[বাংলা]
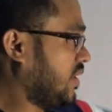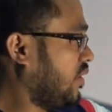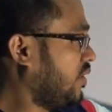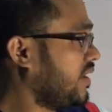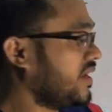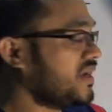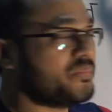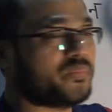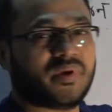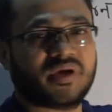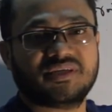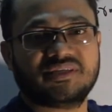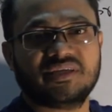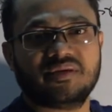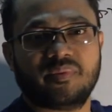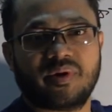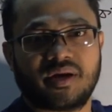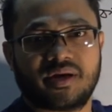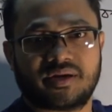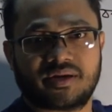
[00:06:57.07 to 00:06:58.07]
অনেক
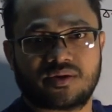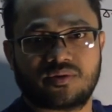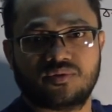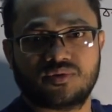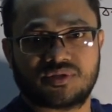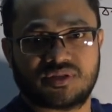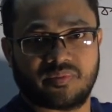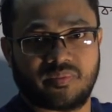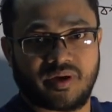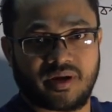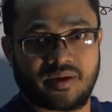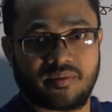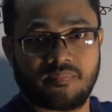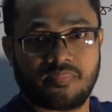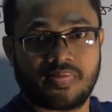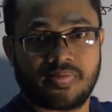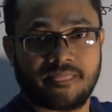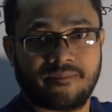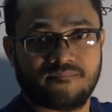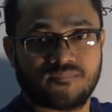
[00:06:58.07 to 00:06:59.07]
বেশিবার এটা ঘুরতে পারে
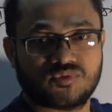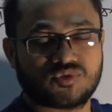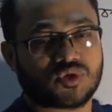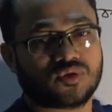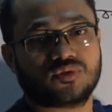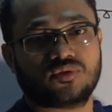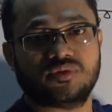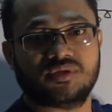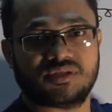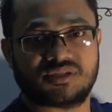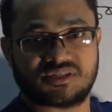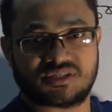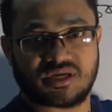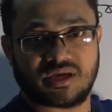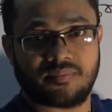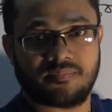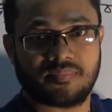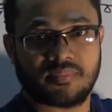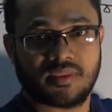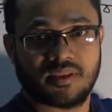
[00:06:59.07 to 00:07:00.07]
যত ইচ্ছা
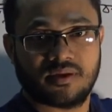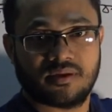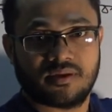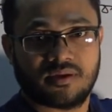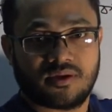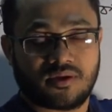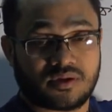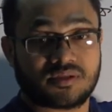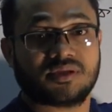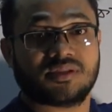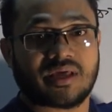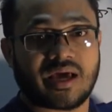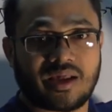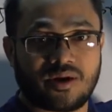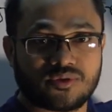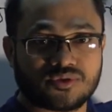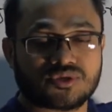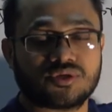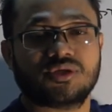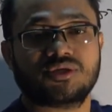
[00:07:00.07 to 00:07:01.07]
অর্থাৎ
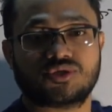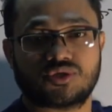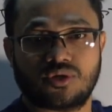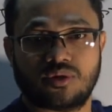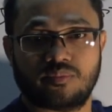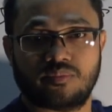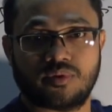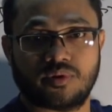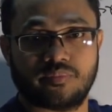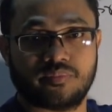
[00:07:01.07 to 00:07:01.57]
আলোচনা সম্ভব